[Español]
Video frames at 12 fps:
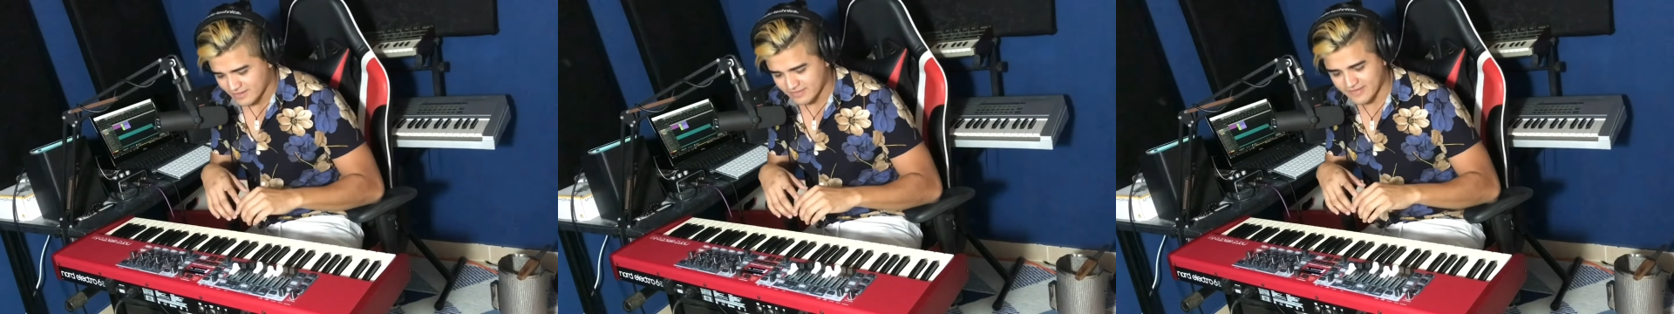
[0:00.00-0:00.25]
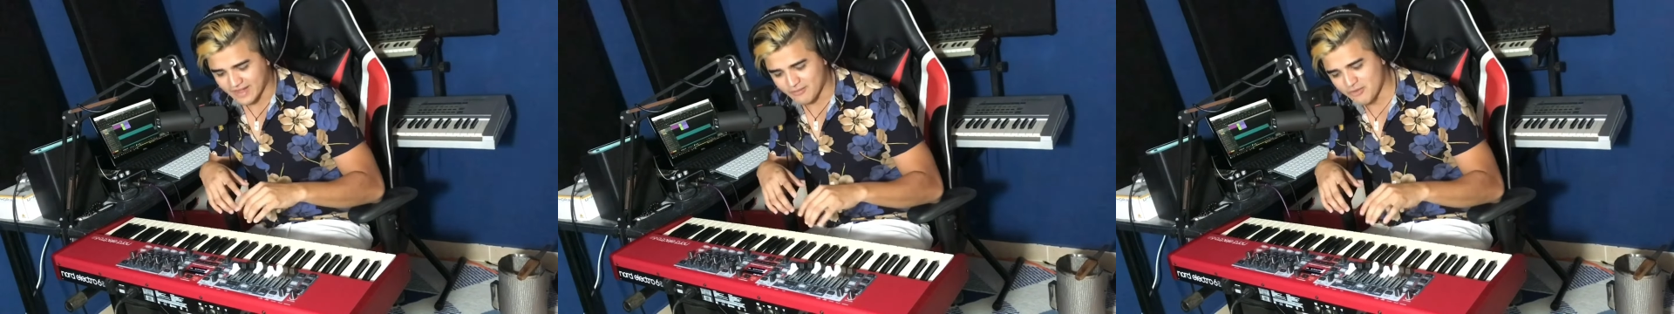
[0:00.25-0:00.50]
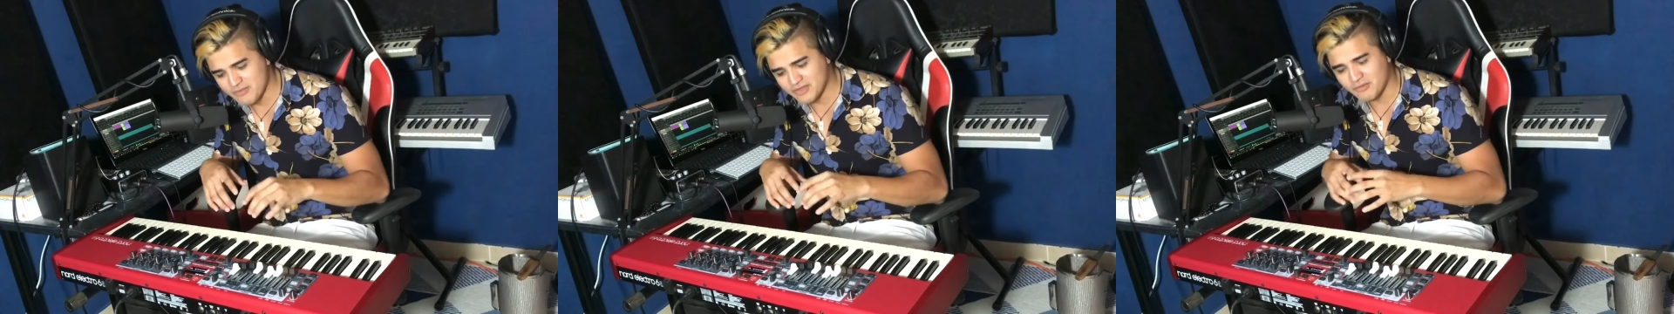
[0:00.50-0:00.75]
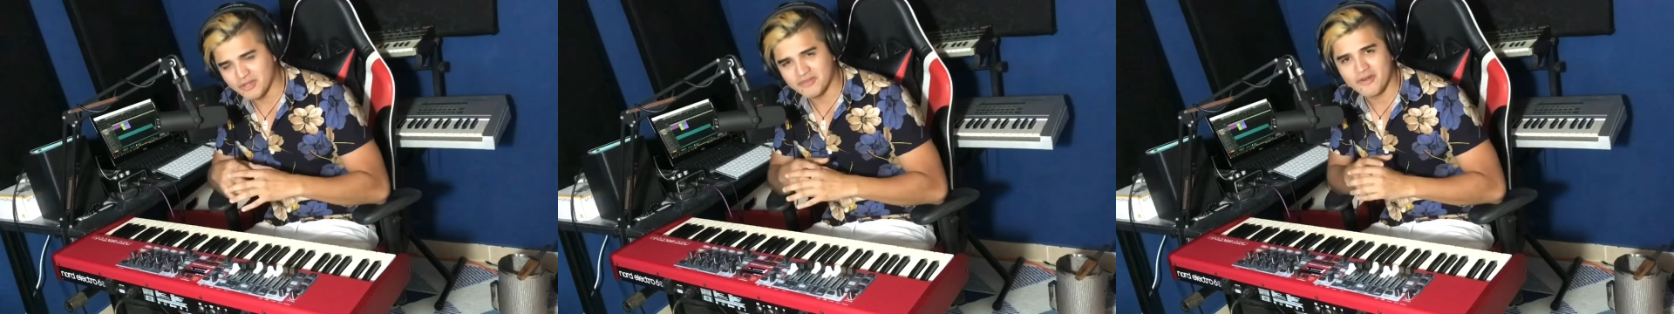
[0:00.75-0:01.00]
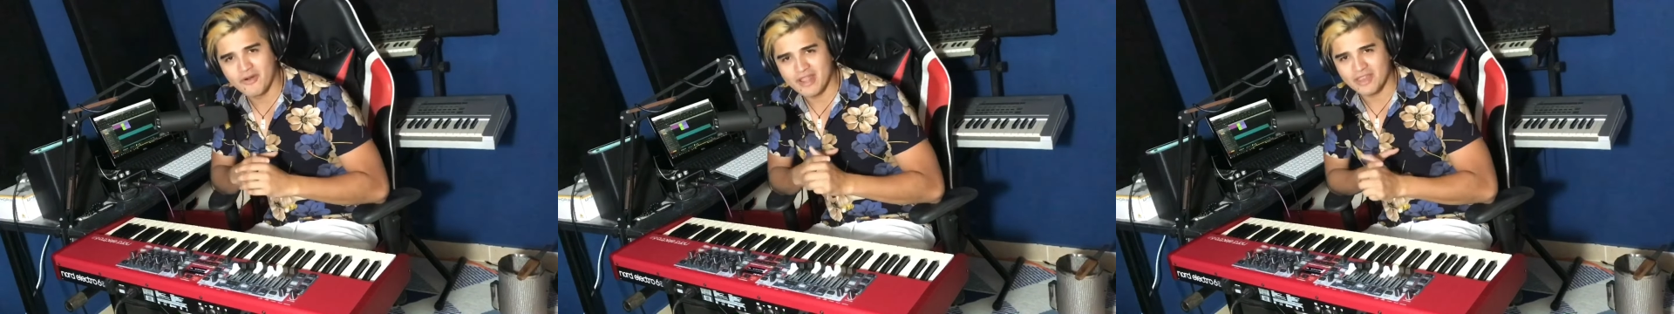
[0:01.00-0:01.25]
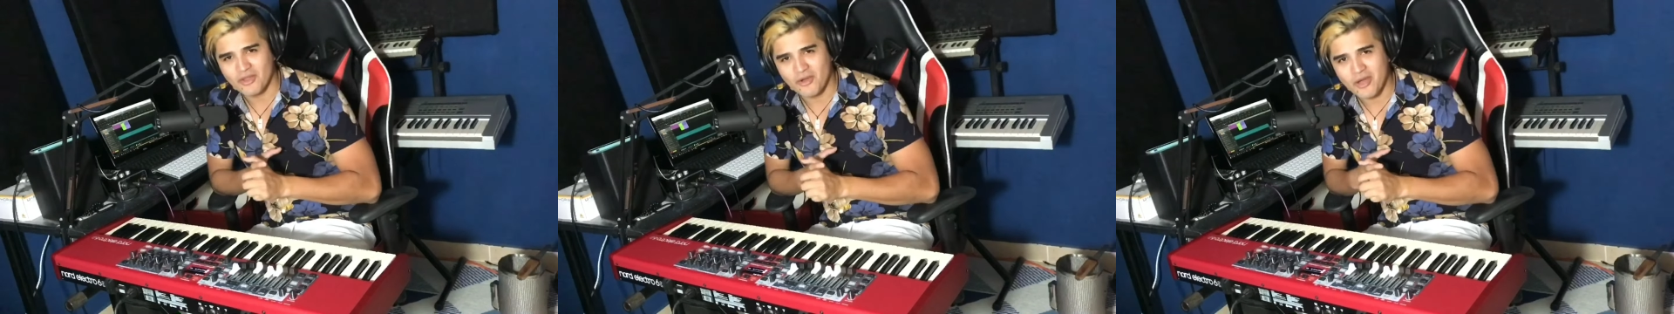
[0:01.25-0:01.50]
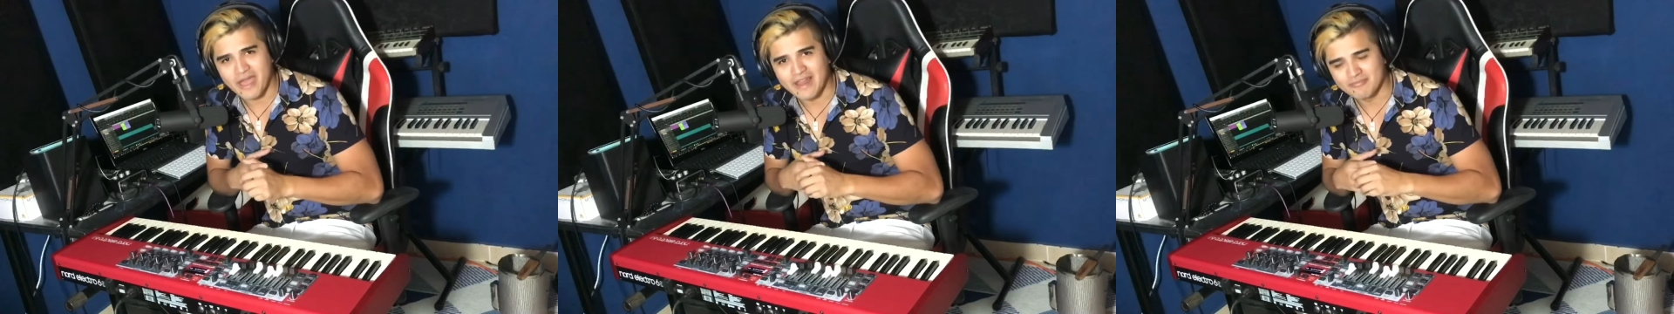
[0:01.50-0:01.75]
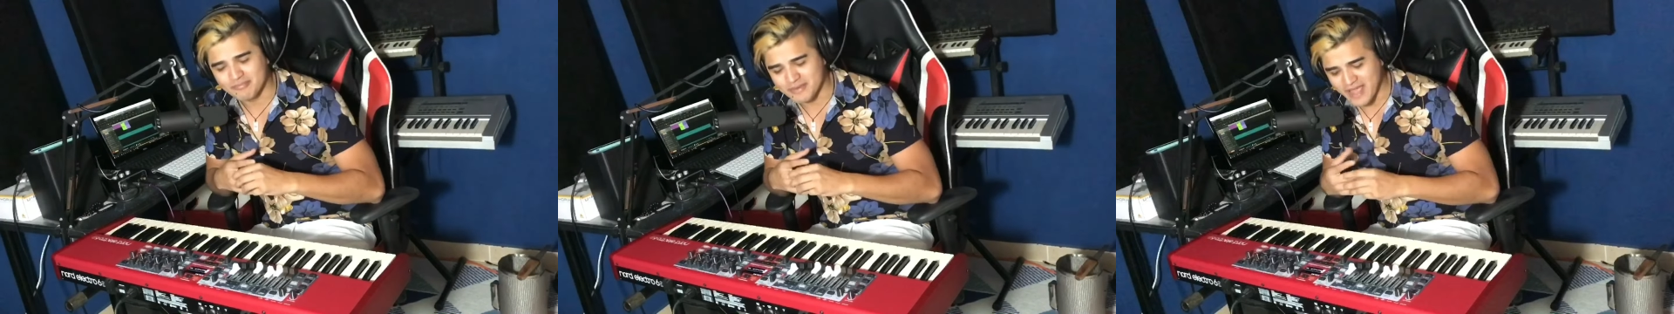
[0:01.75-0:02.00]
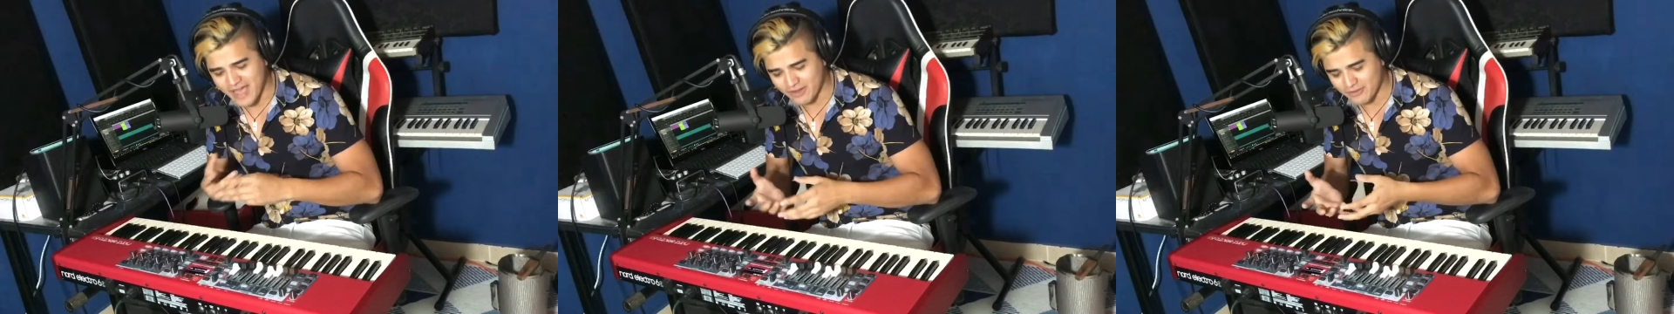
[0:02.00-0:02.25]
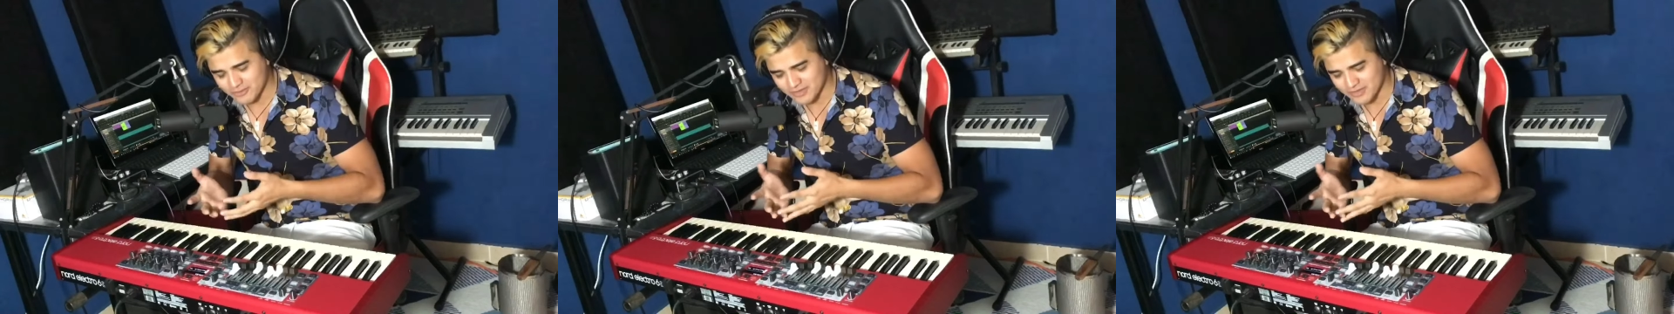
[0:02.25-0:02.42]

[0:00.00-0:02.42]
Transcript: Tenemos mi instrumento favorito, el piano.